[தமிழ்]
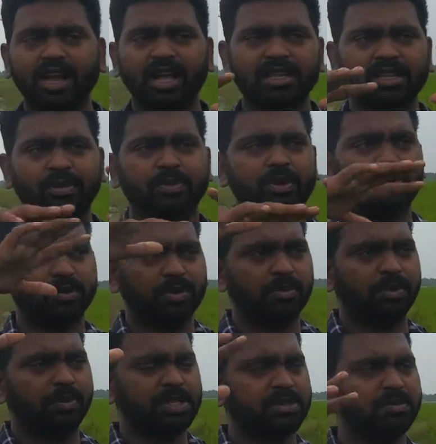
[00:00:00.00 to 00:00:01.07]
அதுக்கப்புறம்
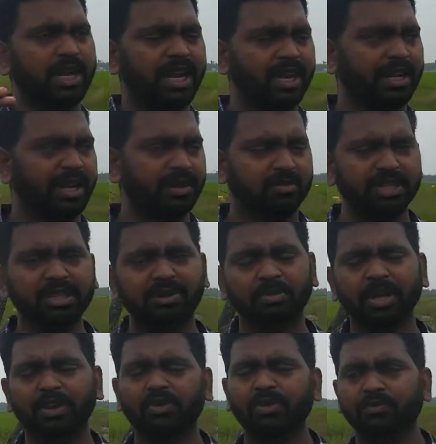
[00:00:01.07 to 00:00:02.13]
ரொம்ப பசுமையான இடம் இந்த
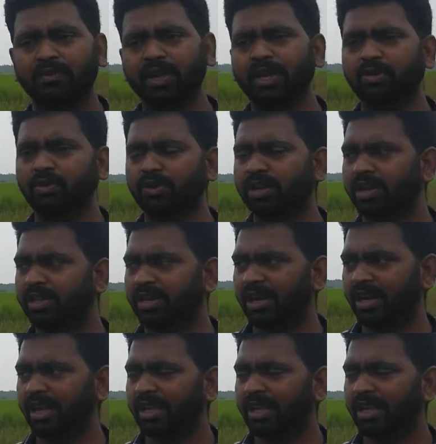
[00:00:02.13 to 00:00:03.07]
மாதிரி ஒரு ஃபீல் கொடுக்குறதுனால